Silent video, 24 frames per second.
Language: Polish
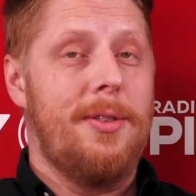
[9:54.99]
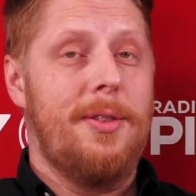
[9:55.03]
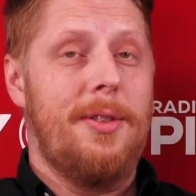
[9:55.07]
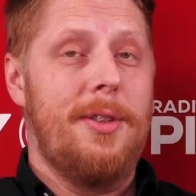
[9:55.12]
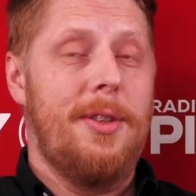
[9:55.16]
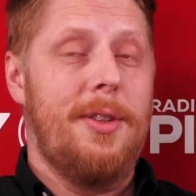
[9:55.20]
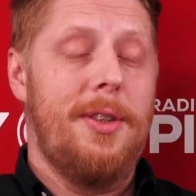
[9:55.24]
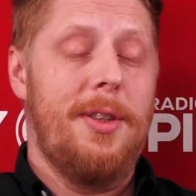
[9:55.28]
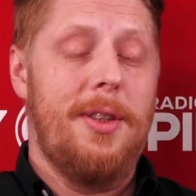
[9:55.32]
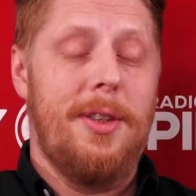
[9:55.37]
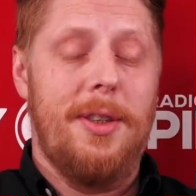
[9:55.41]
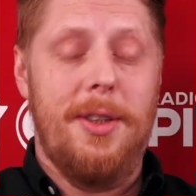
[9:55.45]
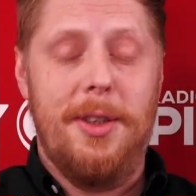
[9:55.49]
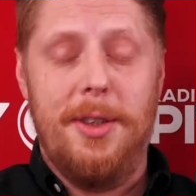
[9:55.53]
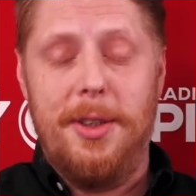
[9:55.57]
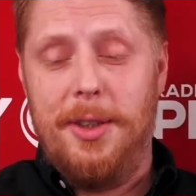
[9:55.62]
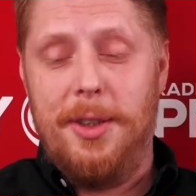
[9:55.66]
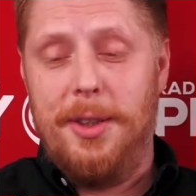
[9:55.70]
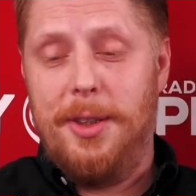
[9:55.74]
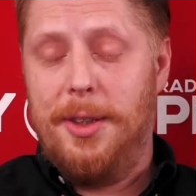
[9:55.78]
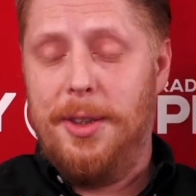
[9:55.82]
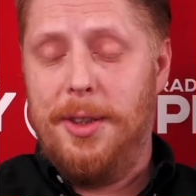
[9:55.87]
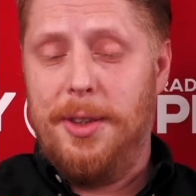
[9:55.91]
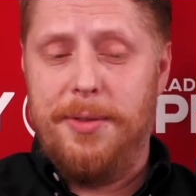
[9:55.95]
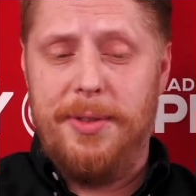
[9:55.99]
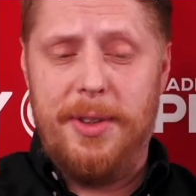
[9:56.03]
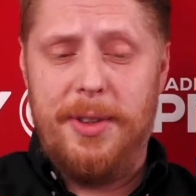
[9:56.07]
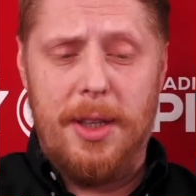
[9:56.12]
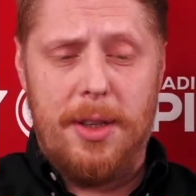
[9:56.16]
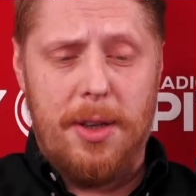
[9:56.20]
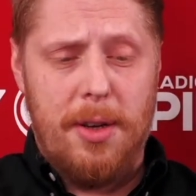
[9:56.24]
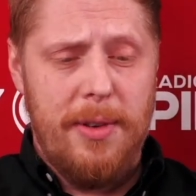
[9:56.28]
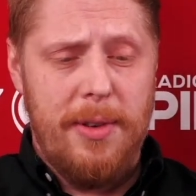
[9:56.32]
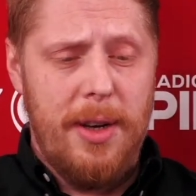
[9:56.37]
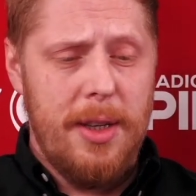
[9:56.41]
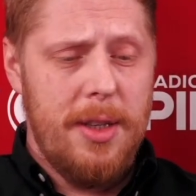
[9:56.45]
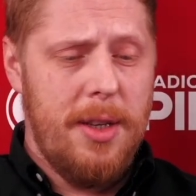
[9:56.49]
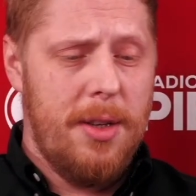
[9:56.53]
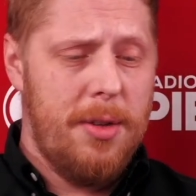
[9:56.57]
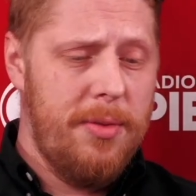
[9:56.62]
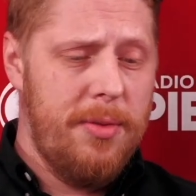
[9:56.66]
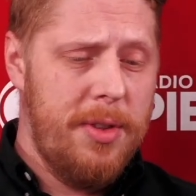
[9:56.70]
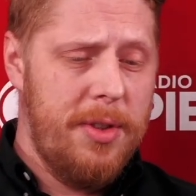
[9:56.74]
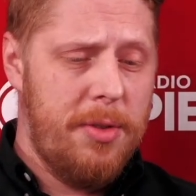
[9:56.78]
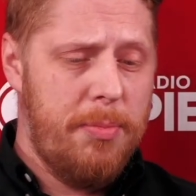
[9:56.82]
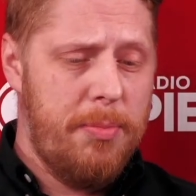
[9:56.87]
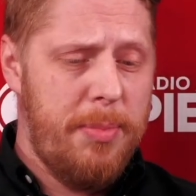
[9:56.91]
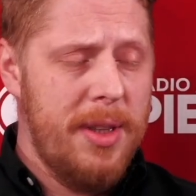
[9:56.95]
i, e, y, i, i ich wydatkowania
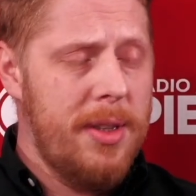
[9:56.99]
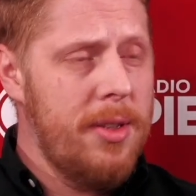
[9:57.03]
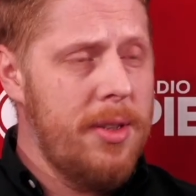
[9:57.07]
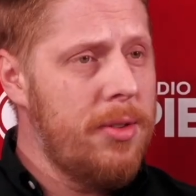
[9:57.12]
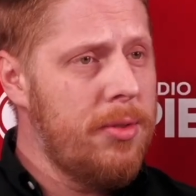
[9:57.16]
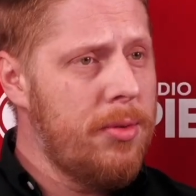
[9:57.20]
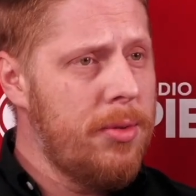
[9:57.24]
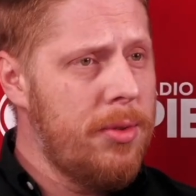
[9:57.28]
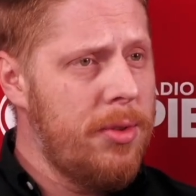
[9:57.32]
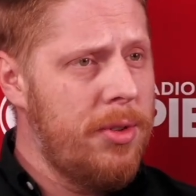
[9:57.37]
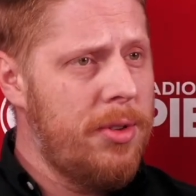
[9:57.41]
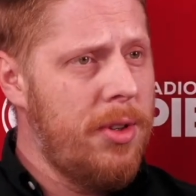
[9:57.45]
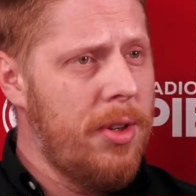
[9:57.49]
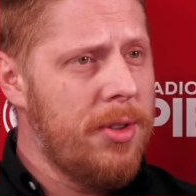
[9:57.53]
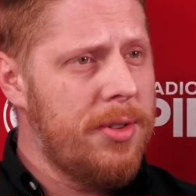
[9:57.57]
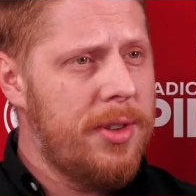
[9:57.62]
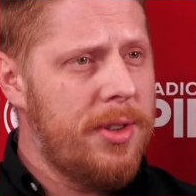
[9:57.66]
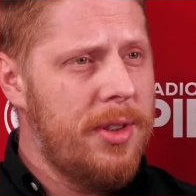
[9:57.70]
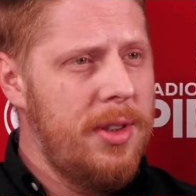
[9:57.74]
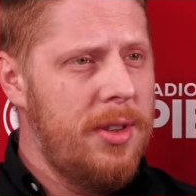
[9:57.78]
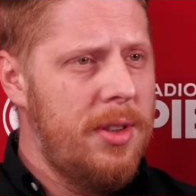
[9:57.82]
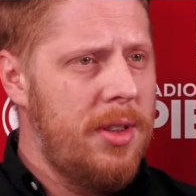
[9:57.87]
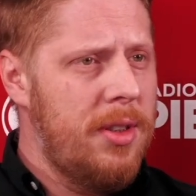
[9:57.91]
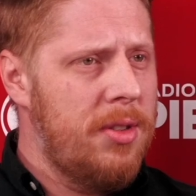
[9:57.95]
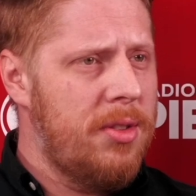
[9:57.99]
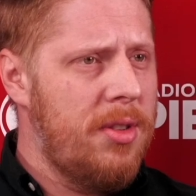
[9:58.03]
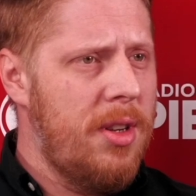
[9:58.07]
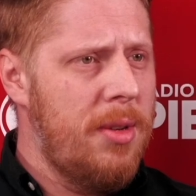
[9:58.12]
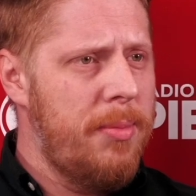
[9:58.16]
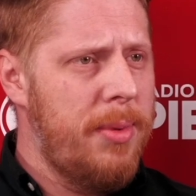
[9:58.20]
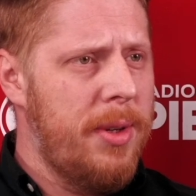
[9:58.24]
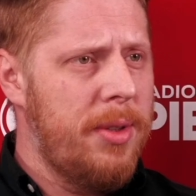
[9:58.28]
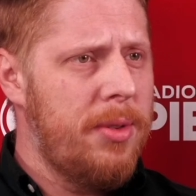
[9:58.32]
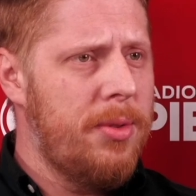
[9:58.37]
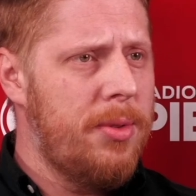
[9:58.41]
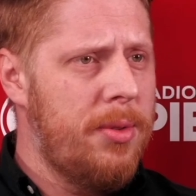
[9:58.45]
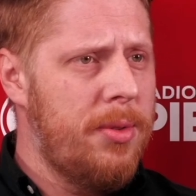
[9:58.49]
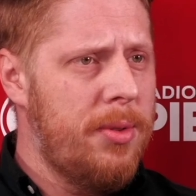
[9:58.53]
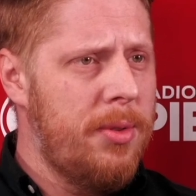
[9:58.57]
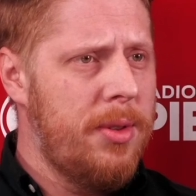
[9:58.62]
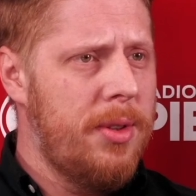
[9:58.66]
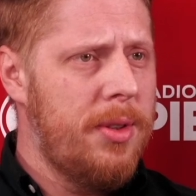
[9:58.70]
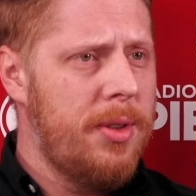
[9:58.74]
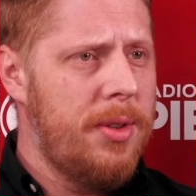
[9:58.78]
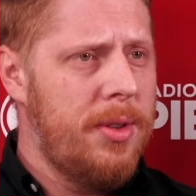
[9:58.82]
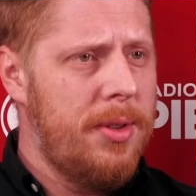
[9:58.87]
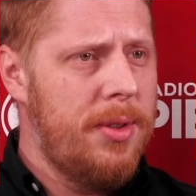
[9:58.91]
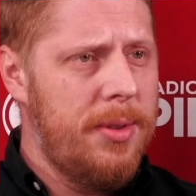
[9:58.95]
również, Pan teon Górnośląski, nie żal panu
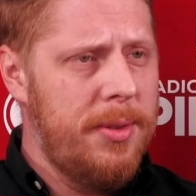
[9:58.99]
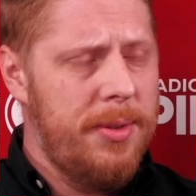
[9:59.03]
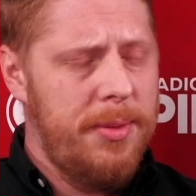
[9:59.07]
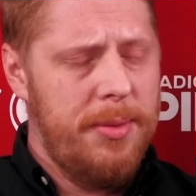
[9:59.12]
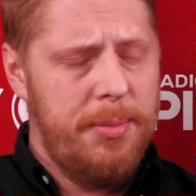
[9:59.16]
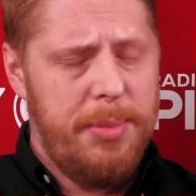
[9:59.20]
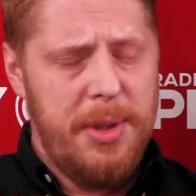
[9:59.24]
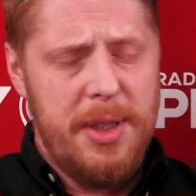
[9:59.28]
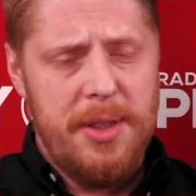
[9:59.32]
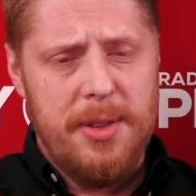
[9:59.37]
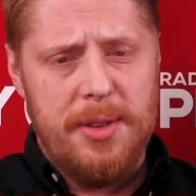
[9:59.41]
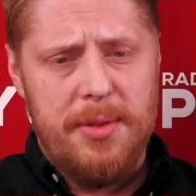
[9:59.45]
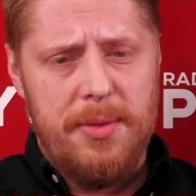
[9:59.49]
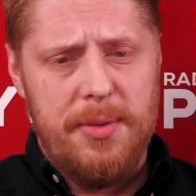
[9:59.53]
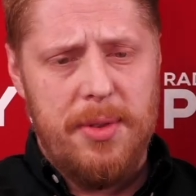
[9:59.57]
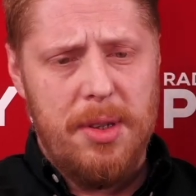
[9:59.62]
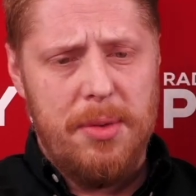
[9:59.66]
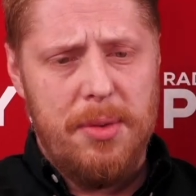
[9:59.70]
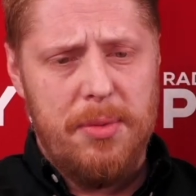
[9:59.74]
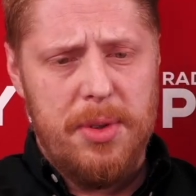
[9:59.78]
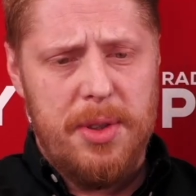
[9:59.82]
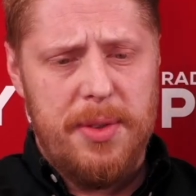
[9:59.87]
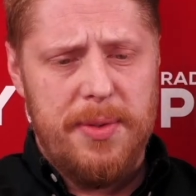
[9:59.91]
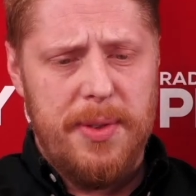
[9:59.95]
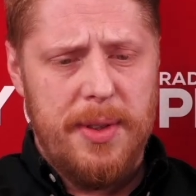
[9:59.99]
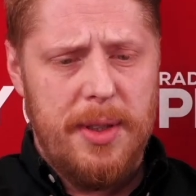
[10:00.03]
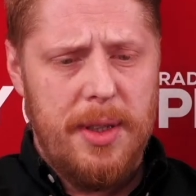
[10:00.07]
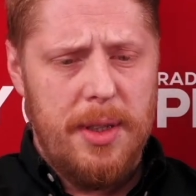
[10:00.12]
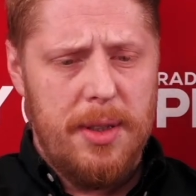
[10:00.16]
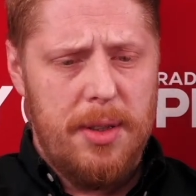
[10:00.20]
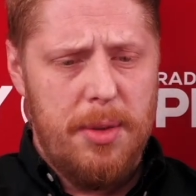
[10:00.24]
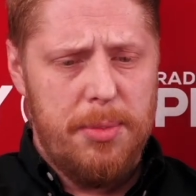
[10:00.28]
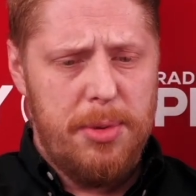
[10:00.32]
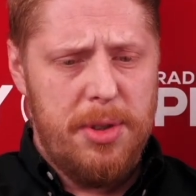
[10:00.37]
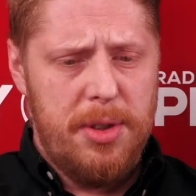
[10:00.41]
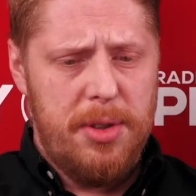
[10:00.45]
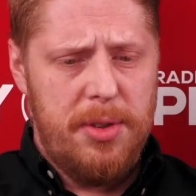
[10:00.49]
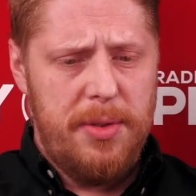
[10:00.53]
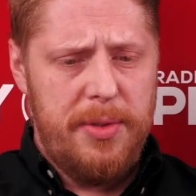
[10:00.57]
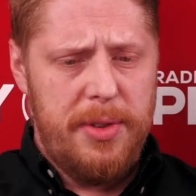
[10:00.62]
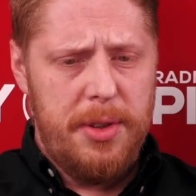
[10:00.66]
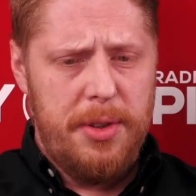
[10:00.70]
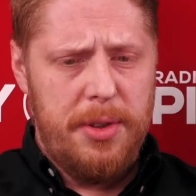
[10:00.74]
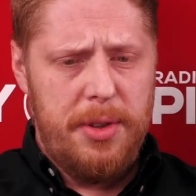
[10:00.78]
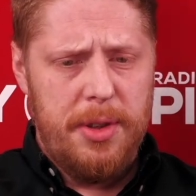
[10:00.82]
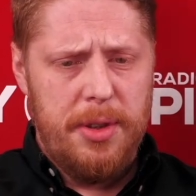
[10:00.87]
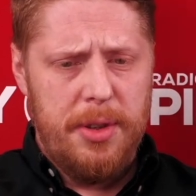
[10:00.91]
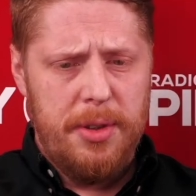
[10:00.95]
e, pieniędzy województwa na to
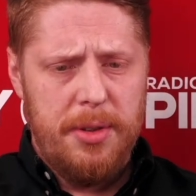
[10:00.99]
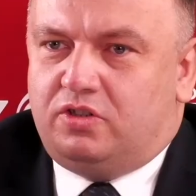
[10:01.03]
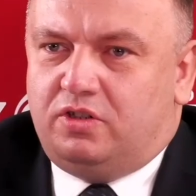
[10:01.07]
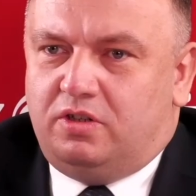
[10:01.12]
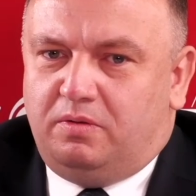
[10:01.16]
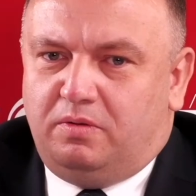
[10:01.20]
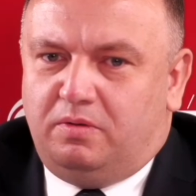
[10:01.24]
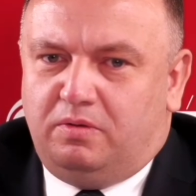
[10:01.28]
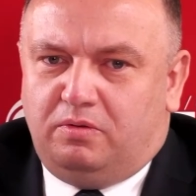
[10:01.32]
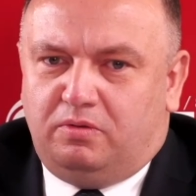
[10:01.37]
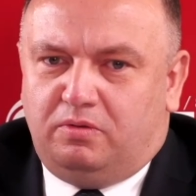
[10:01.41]
przedsięwzięcie? Znaczy,